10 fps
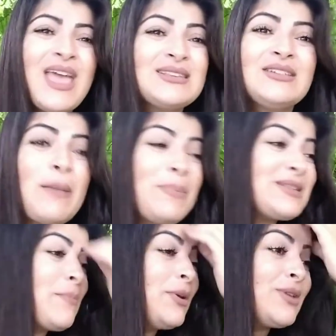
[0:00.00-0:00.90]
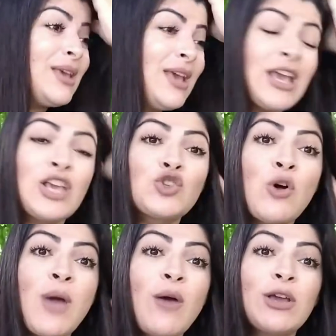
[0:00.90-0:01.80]
Você está percebendo que, que
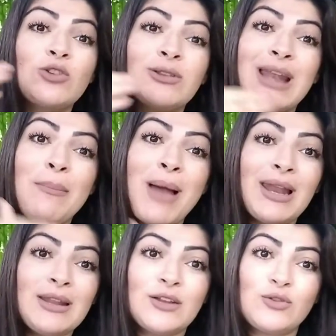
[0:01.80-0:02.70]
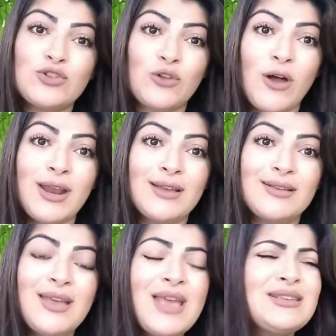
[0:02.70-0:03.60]
sou eu que estou trabalhando na tua história?
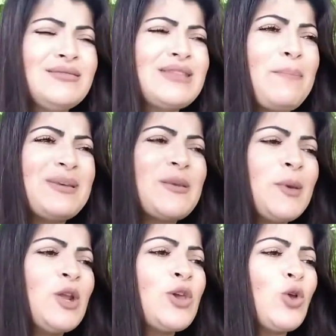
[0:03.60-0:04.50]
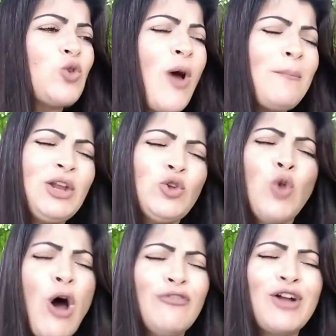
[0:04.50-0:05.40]
Você não está percebendo que eu estou abrindo um
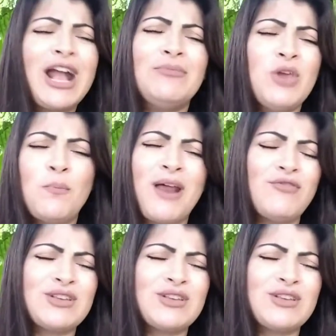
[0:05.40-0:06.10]
novo caminho para